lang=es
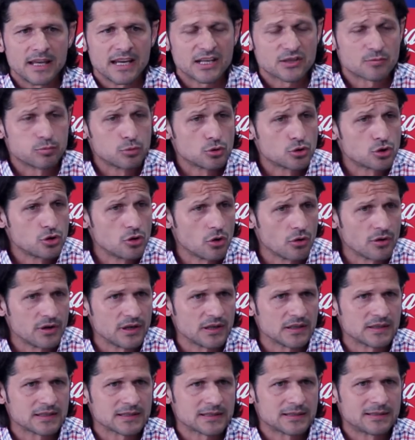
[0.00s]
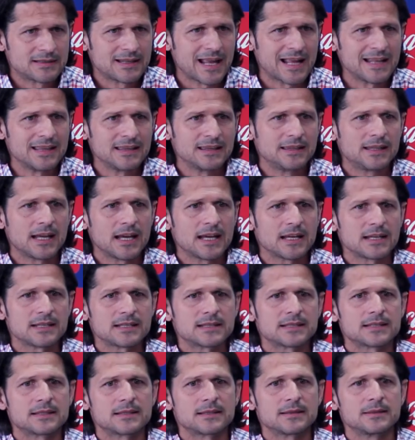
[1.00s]
expulsiones,
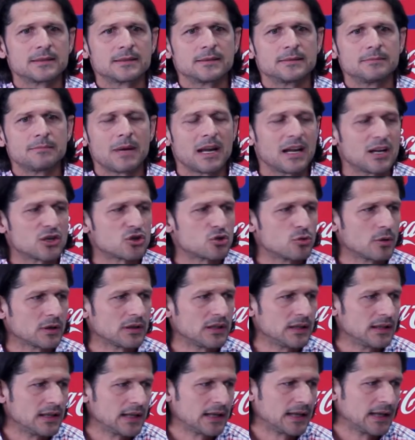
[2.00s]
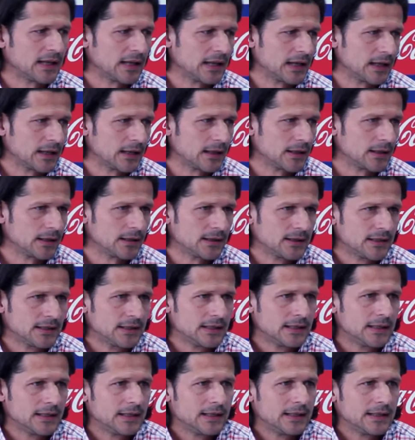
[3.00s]
tantas mala suerte de que,
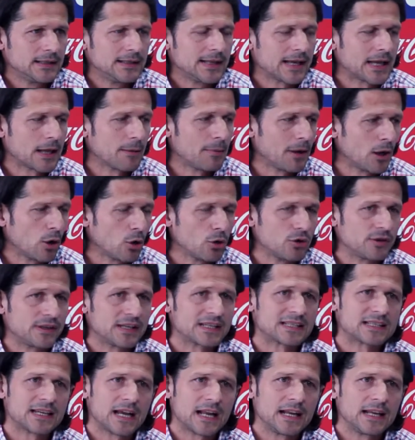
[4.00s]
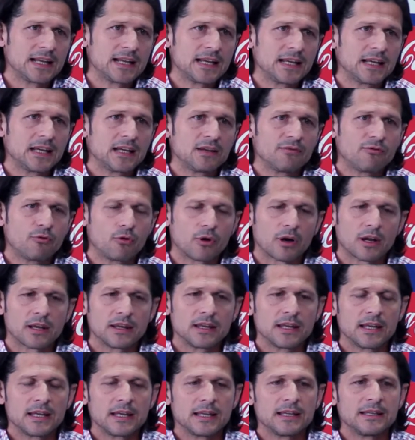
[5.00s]
de que balón te sale
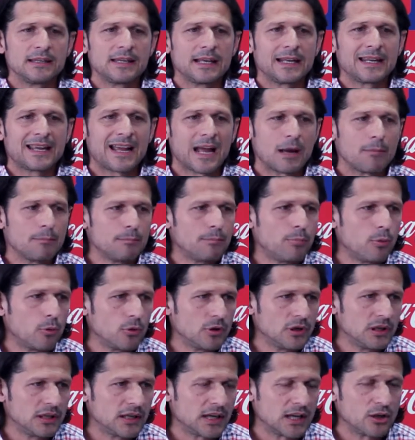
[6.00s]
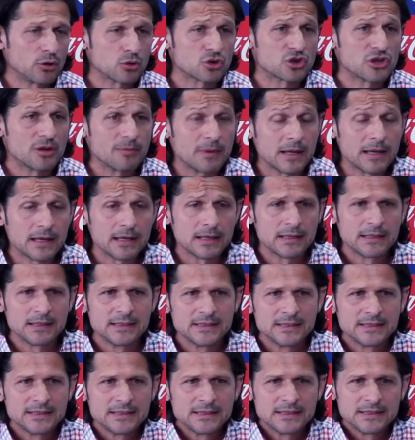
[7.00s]
fuera del campo y que no se ve.
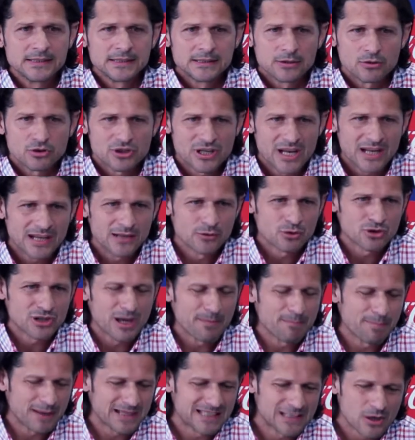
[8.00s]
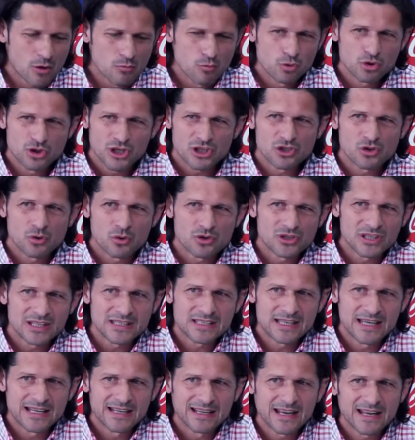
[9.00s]
O sea, nos han pasado muchas
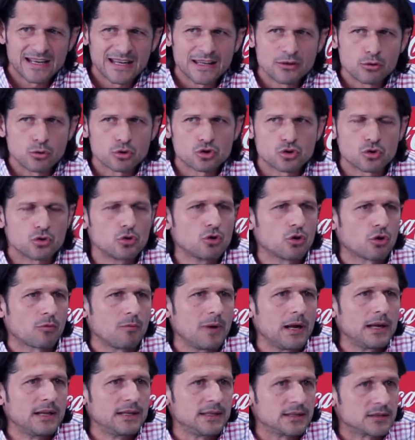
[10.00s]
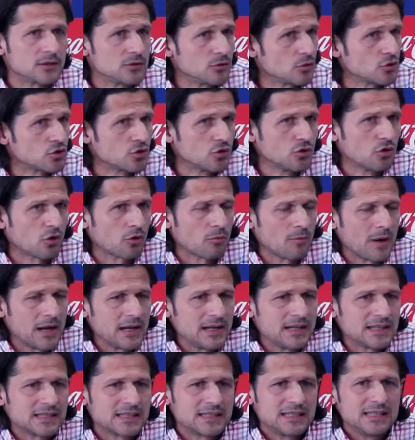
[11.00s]
cosas que en realidad no son normales. No son
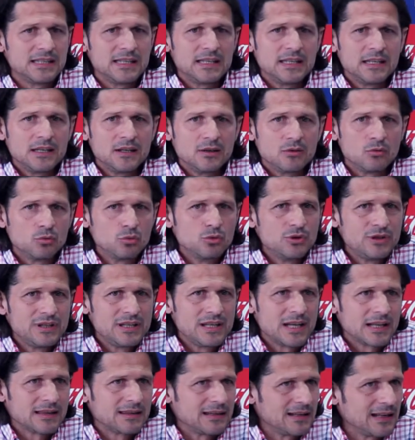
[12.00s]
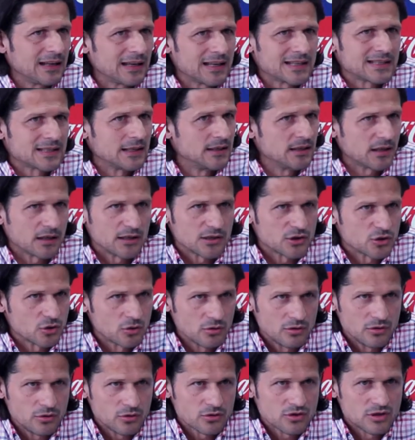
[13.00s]
normales y un día tiene que salir el
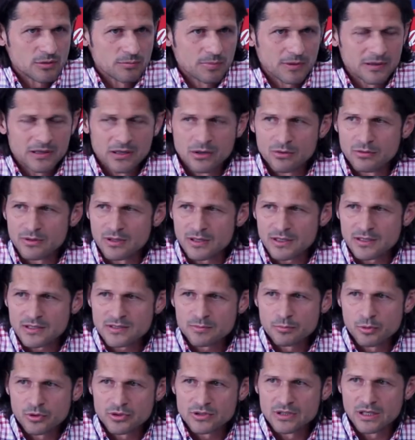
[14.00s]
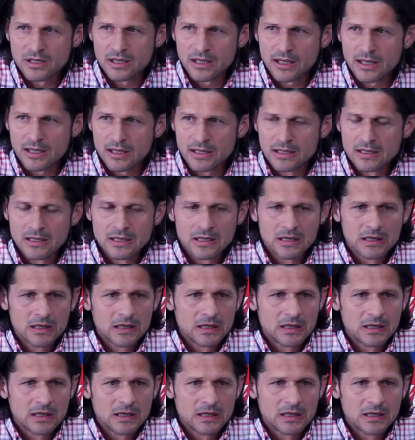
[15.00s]
sol. Yo siempre digo que después de la